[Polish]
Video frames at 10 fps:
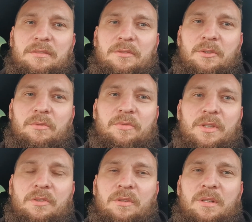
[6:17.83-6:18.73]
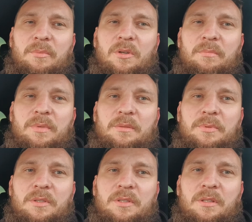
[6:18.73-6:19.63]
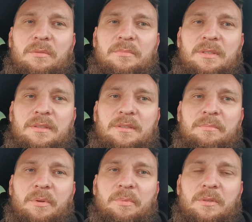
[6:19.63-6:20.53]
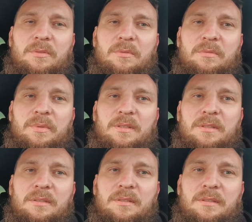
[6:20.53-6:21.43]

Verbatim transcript: Również one mogą być przyczyną po prostu zbyt,